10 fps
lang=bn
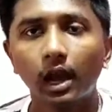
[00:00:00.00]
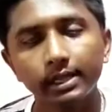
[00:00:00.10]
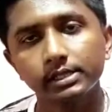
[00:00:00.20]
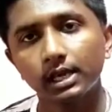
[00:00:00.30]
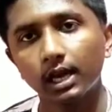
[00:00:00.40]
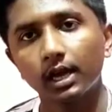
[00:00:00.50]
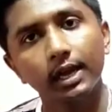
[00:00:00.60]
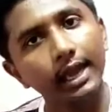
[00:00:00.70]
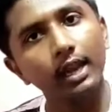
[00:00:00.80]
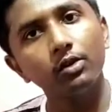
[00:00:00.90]
আচ্ছা
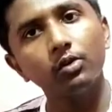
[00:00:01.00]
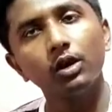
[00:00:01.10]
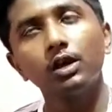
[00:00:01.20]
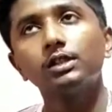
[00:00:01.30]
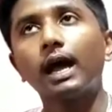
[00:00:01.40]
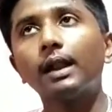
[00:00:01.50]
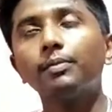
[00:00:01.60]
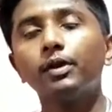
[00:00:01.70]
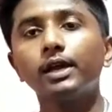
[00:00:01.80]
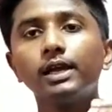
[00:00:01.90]
গেল
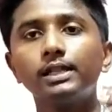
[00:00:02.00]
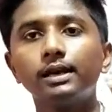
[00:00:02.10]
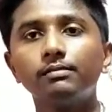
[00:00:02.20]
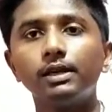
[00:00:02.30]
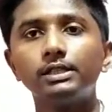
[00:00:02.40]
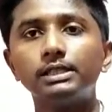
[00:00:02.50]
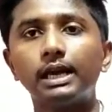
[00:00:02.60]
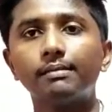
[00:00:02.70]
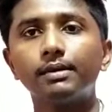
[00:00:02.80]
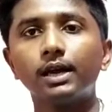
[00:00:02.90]
তারপরে গিয়ে দেখবেন যে
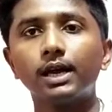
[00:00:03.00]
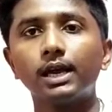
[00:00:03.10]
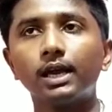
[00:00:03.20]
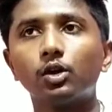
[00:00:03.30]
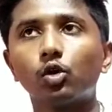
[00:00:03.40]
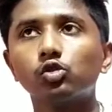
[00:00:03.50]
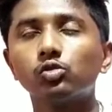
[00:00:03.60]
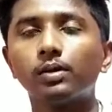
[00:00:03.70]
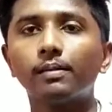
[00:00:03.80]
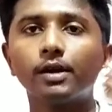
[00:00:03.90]
আপনাকে
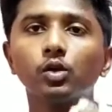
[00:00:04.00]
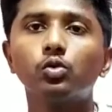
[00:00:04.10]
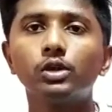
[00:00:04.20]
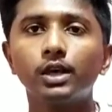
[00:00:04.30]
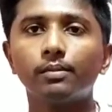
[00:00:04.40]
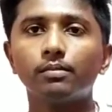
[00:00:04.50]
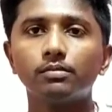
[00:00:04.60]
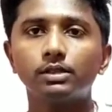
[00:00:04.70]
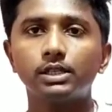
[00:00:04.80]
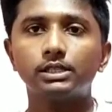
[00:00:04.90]
কতভাবে ঘুরিয়ে
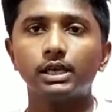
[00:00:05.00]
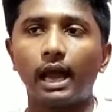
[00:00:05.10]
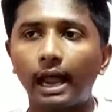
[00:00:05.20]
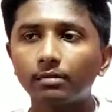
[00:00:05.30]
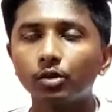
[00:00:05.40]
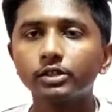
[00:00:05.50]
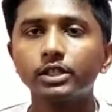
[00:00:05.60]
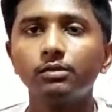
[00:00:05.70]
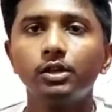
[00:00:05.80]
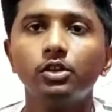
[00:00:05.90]
দিচ্ছে
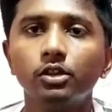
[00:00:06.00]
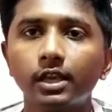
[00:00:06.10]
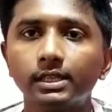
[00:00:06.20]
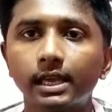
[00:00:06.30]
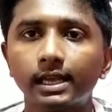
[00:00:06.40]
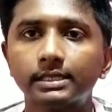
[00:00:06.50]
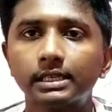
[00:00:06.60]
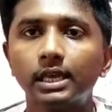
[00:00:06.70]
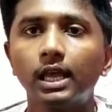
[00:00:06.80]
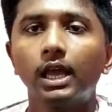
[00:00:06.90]
আনবক্সিং ভিডিও দেখতে গেছি
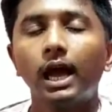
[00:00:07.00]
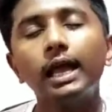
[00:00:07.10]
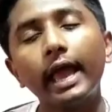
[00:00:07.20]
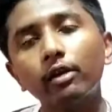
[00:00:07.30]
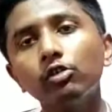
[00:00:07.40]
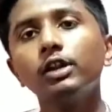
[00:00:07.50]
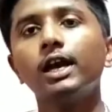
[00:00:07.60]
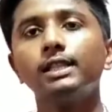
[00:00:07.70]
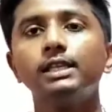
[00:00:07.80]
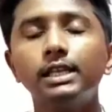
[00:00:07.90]
আর
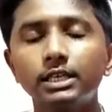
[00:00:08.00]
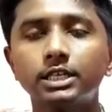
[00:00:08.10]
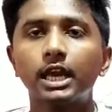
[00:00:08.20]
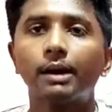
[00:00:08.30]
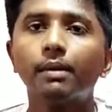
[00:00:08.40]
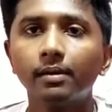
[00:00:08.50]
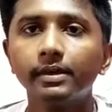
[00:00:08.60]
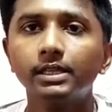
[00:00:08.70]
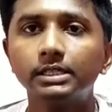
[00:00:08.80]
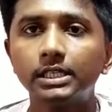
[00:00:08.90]
এখনকার দিনে
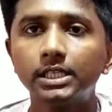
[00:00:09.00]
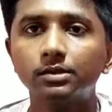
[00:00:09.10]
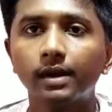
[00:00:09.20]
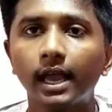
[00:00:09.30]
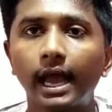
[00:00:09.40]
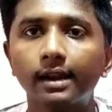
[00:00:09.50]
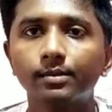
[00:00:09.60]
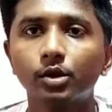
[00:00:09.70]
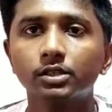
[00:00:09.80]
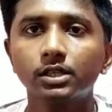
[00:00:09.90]
স্বাভাবিক জিনিস ভাই
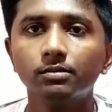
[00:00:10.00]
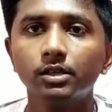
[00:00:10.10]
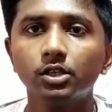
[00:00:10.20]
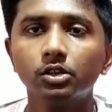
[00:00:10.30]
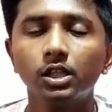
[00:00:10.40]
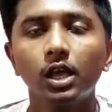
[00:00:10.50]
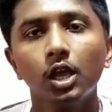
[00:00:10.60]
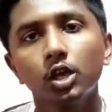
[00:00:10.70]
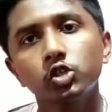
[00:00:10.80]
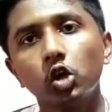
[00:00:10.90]
আনবক্সিং ভিডিওতে
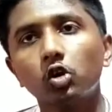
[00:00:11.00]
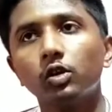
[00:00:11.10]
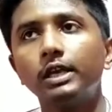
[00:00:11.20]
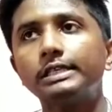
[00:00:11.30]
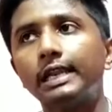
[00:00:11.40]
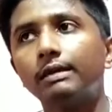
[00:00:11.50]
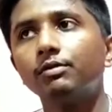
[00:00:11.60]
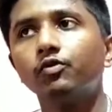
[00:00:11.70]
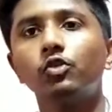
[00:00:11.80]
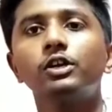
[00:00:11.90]
সকলে জানে
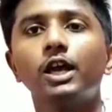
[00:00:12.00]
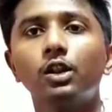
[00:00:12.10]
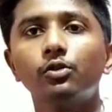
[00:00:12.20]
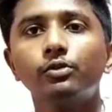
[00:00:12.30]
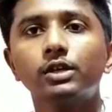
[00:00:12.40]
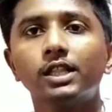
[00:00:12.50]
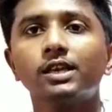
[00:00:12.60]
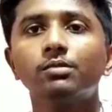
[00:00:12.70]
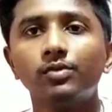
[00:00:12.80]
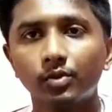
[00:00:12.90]
আমি ফোনটার লুকটা
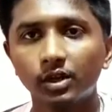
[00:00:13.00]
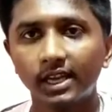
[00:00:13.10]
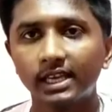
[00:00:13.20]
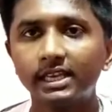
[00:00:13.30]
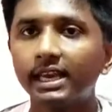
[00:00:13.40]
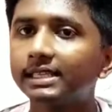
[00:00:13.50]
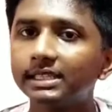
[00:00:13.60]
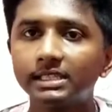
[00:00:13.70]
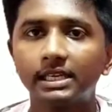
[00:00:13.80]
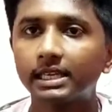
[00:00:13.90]
দেখবো ফোনটায় কি
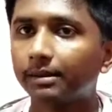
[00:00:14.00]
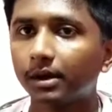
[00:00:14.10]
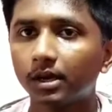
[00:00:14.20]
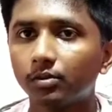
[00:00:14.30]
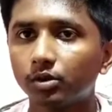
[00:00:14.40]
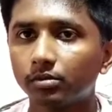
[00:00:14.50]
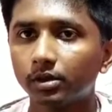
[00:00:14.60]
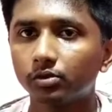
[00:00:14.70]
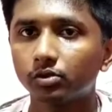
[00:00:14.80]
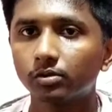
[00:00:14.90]
আছে সেটা আমাকে বলবে
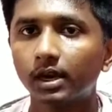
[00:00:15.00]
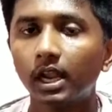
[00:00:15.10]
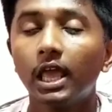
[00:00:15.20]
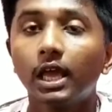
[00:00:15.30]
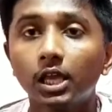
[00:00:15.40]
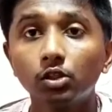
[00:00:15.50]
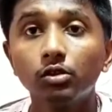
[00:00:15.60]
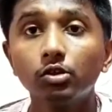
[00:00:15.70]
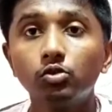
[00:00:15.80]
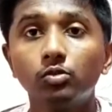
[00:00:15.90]
ইউটিউবার কিন্তু
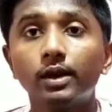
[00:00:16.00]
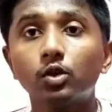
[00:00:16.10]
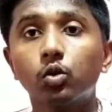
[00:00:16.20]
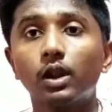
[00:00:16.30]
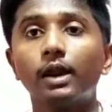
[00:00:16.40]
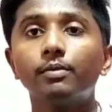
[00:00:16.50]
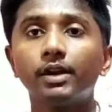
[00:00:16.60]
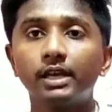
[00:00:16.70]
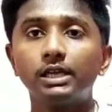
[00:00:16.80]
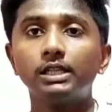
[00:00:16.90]
ইউটিউবার খোলার
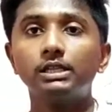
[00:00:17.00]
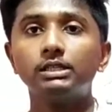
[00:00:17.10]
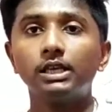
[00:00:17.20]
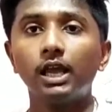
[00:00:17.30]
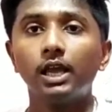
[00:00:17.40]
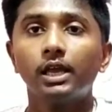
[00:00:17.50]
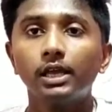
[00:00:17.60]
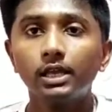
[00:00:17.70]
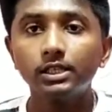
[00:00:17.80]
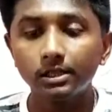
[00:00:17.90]
পরে কি দিচ্ছে
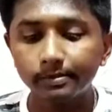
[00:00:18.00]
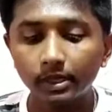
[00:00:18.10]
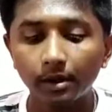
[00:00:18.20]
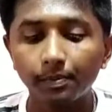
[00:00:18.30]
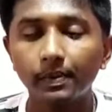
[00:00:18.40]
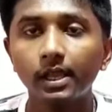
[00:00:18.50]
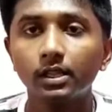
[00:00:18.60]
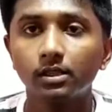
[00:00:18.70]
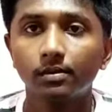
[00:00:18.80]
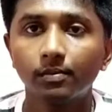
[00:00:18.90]
ইজিপ্টার পিন
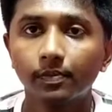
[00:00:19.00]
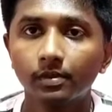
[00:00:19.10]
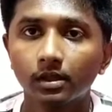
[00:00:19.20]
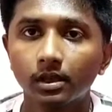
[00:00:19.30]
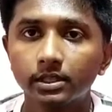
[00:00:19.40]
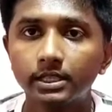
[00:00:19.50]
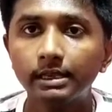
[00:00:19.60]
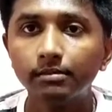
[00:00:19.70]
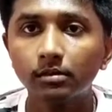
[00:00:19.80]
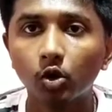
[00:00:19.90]

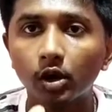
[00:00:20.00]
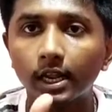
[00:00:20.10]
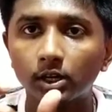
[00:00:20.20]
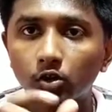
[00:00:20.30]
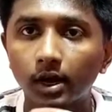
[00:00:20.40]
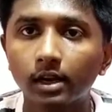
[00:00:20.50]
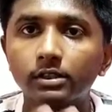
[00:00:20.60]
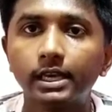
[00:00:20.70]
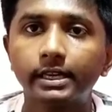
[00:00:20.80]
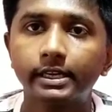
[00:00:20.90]
সিম কটা ঢোকানো
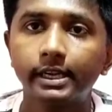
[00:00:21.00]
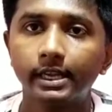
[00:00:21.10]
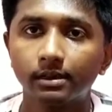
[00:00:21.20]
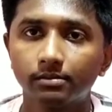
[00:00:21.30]
যায় ট্রে